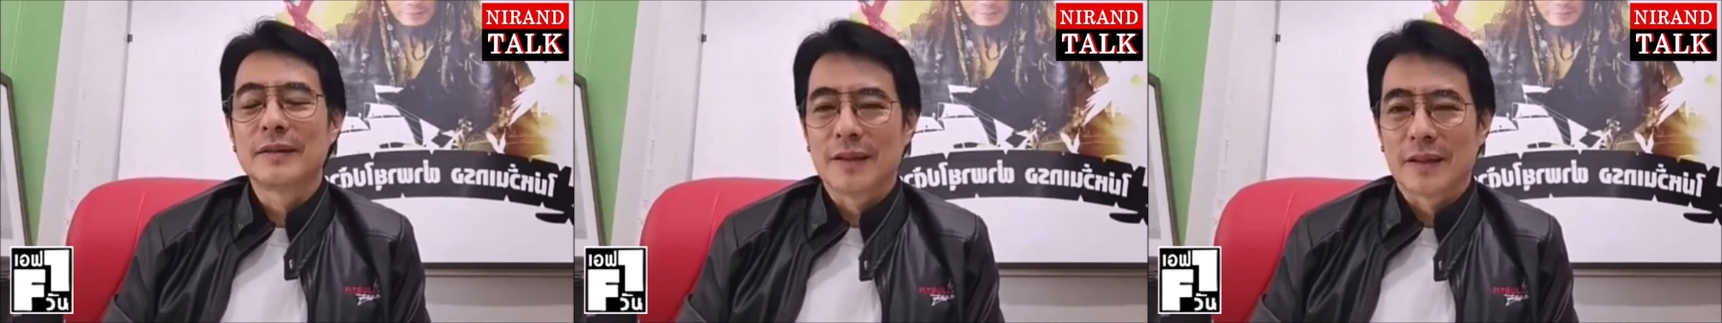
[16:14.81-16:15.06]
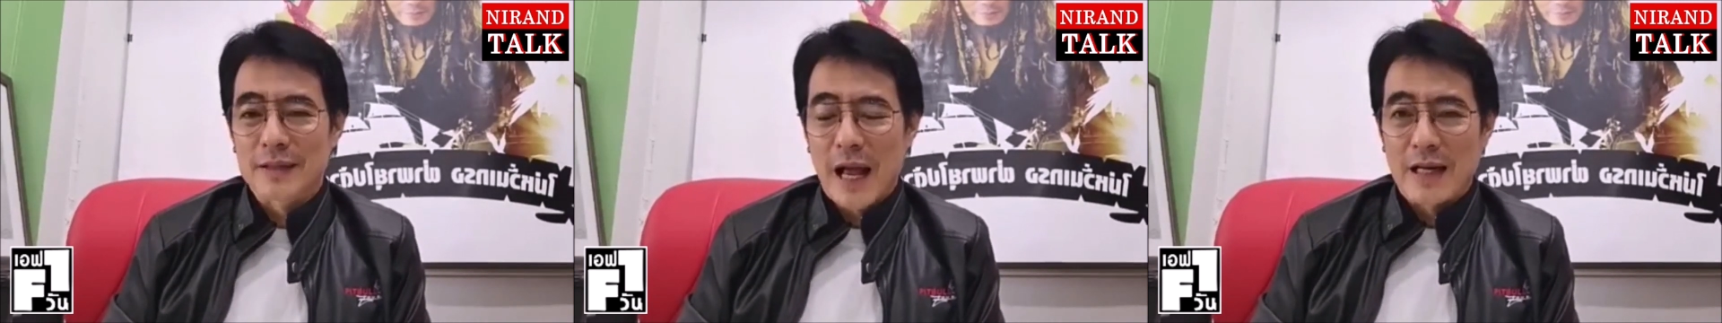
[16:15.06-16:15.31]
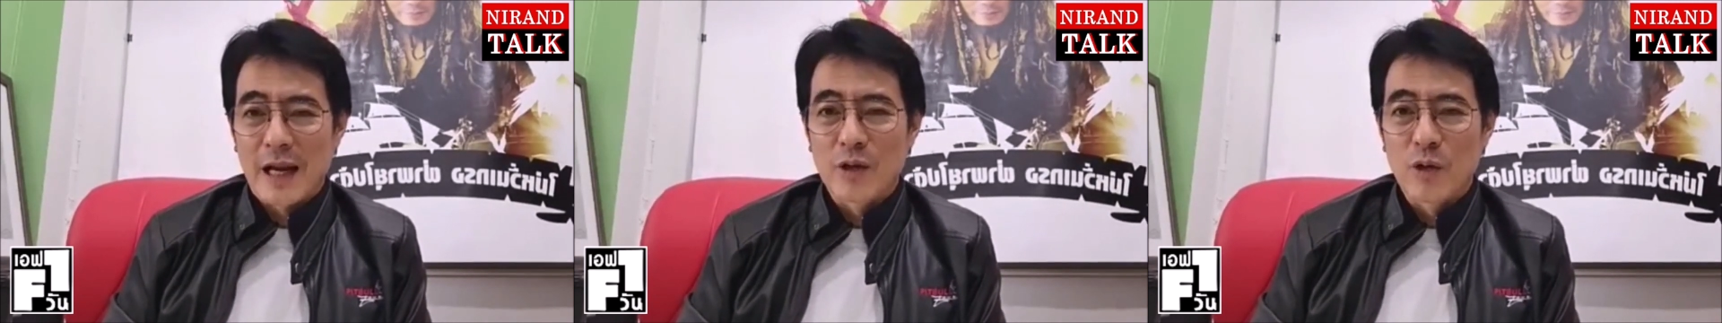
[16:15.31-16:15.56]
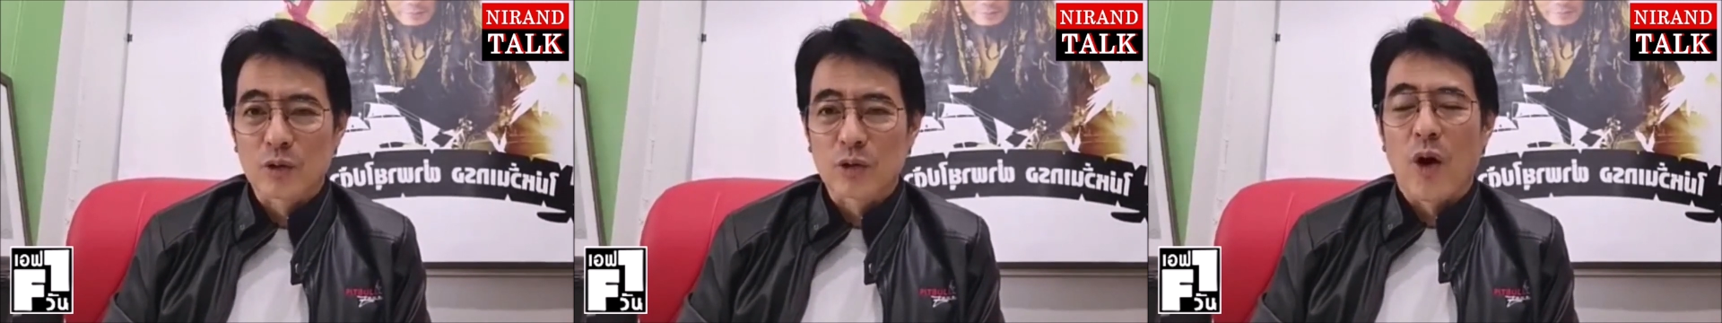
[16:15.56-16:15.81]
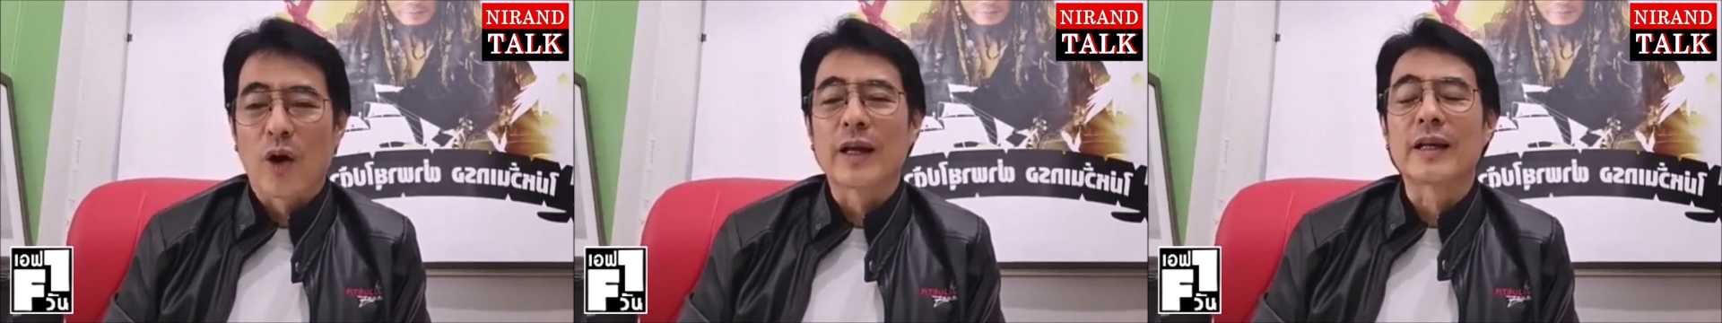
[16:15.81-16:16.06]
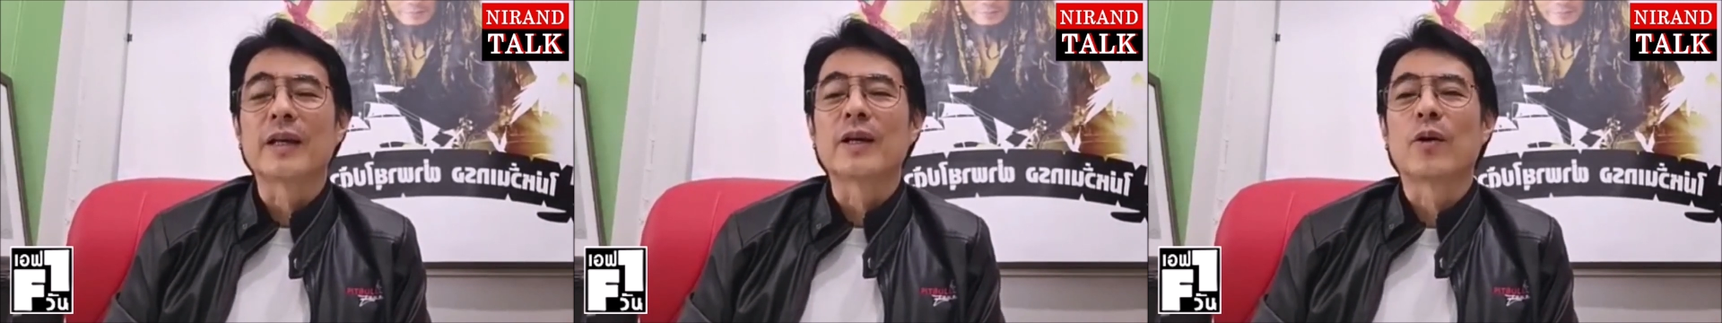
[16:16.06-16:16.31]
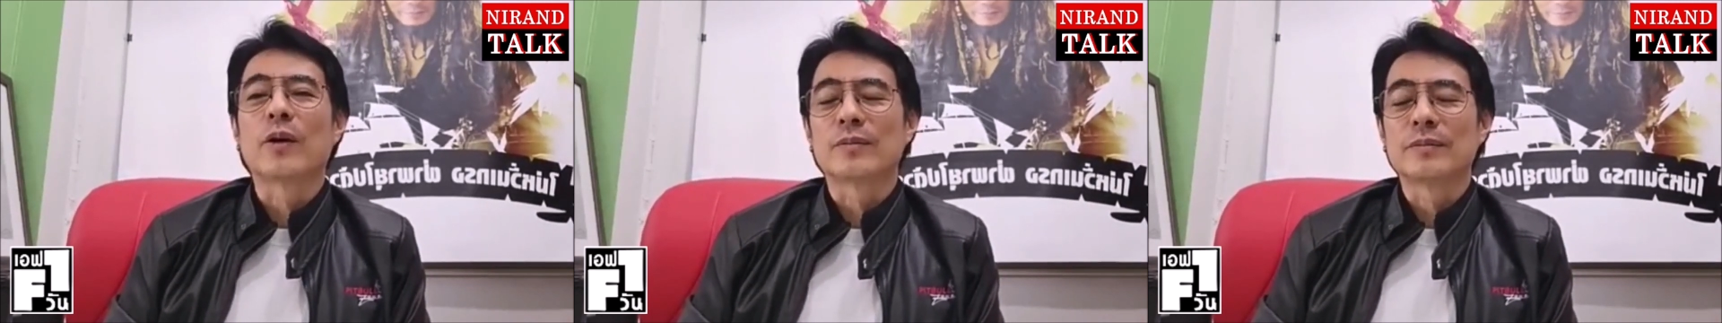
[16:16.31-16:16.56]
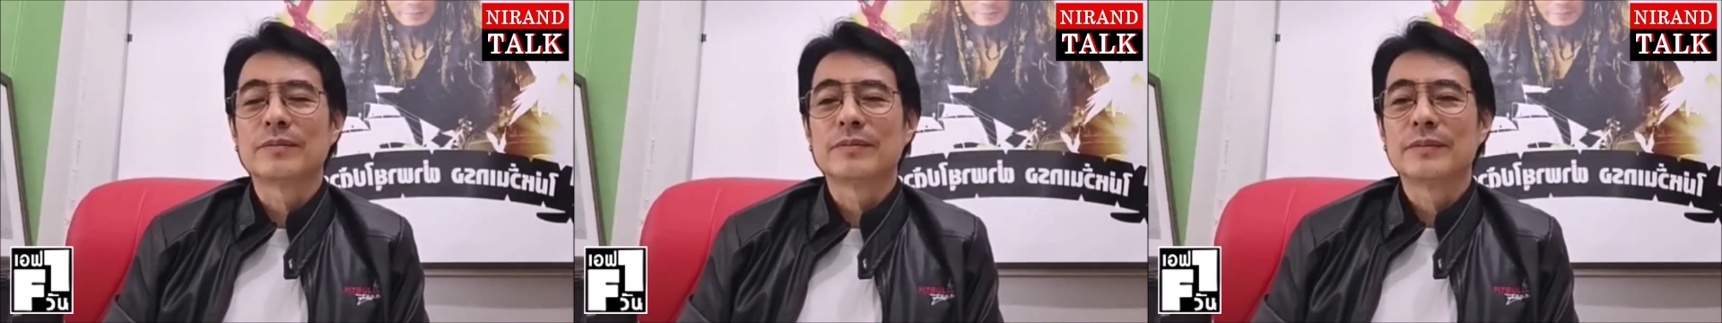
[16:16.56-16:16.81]
ยังสร้างนายกต่อได้กี่คน
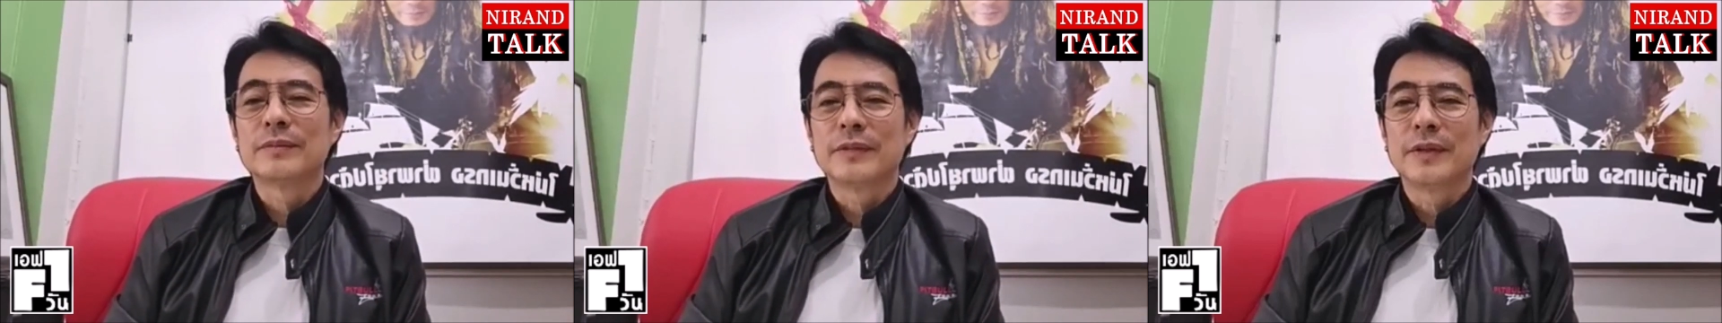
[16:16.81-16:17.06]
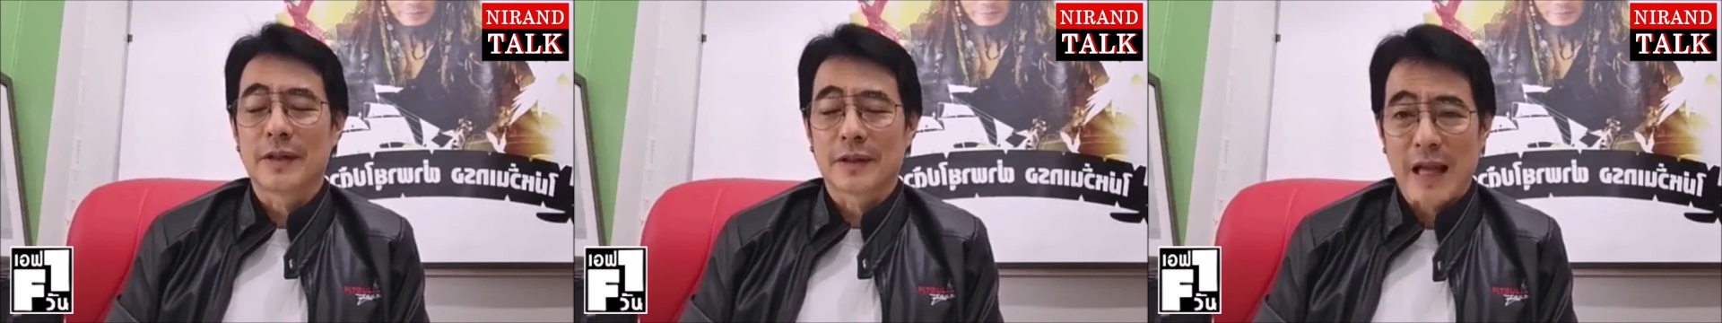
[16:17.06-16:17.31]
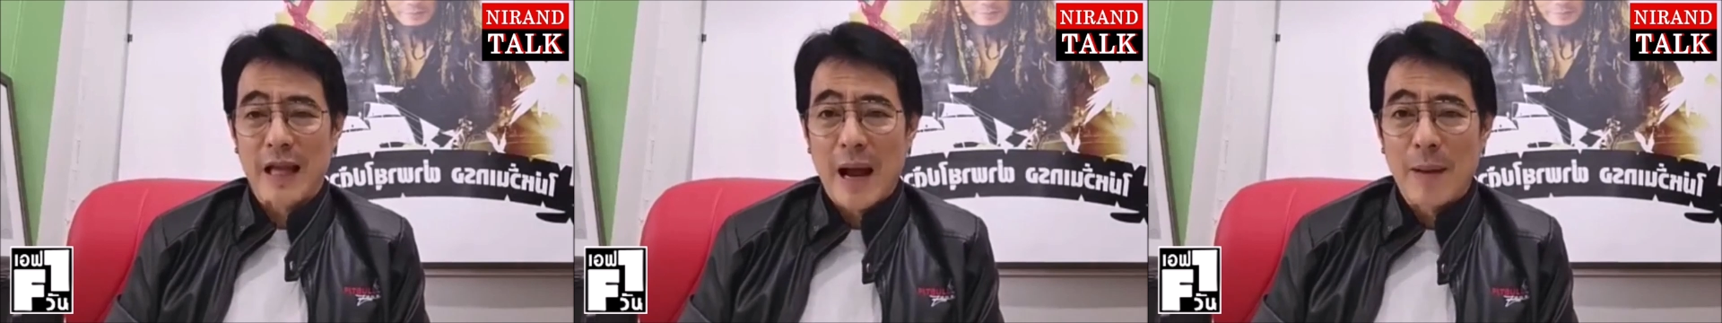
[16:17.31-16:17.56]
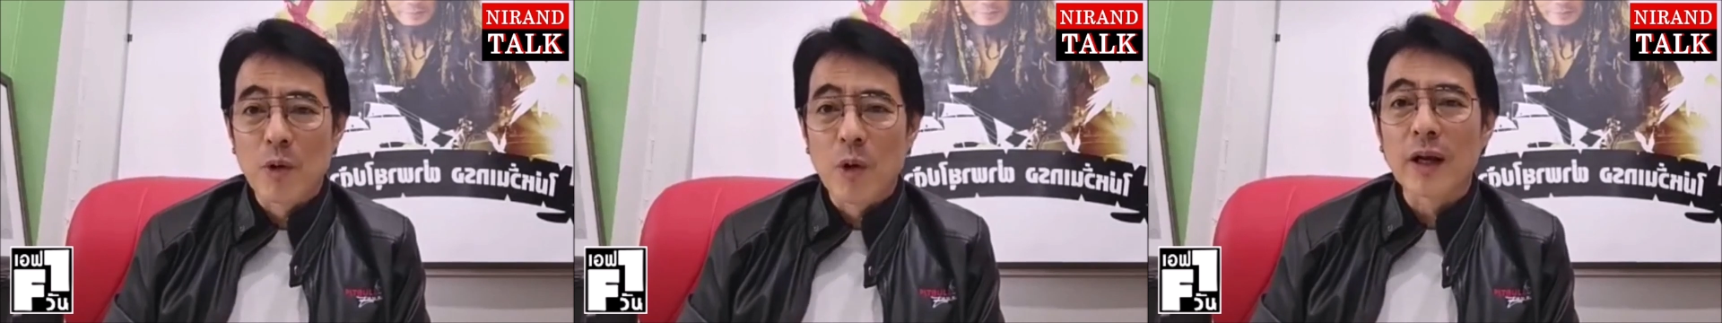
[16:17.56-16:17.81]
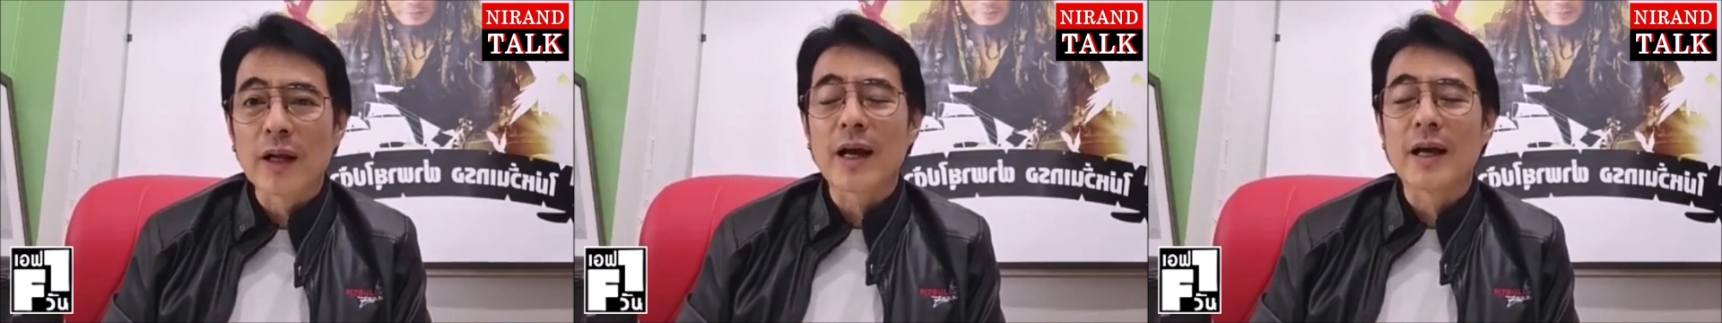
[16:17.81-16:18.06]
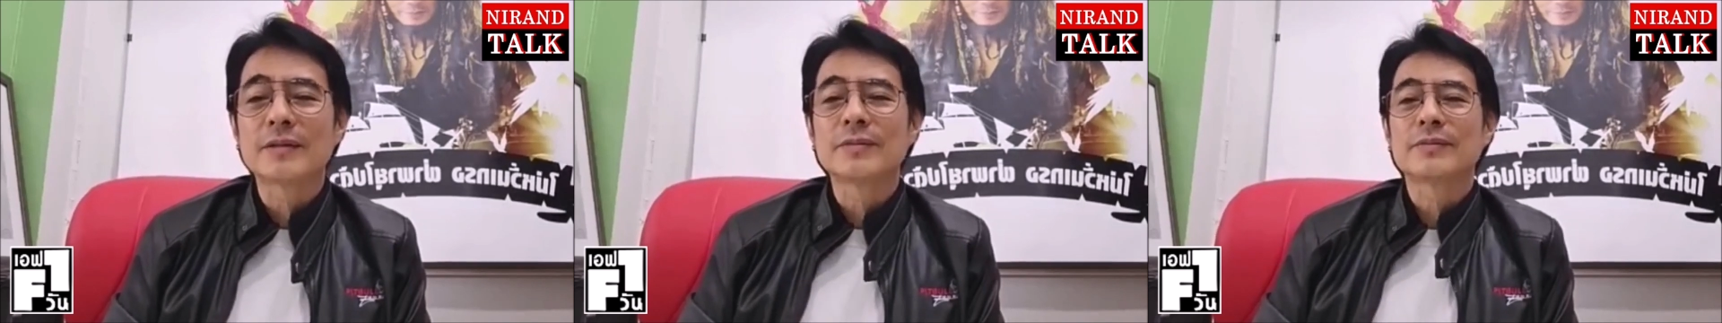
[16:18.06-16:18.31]
อีกสามคนเลยนะ